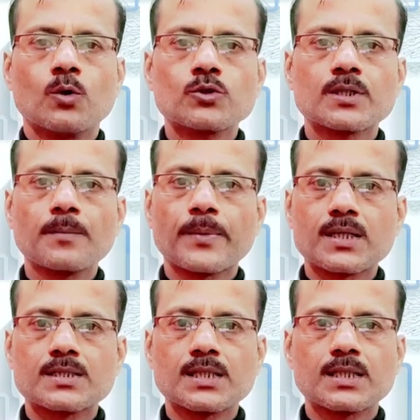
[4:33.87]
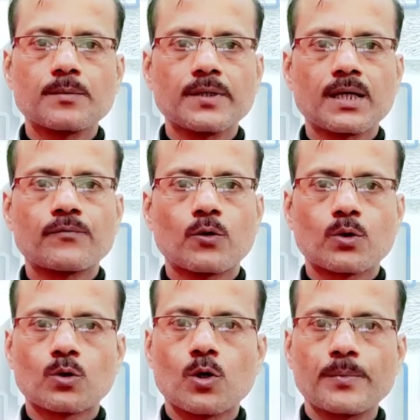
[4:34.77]
उसकी पर्ची की भी एक
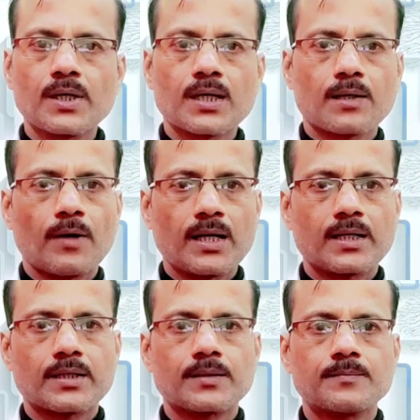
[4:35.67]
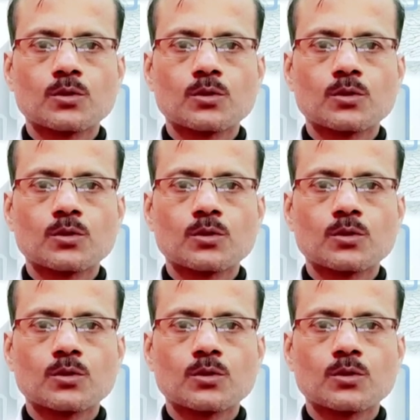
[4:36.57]
फोटोकॉपी करवा लेंगे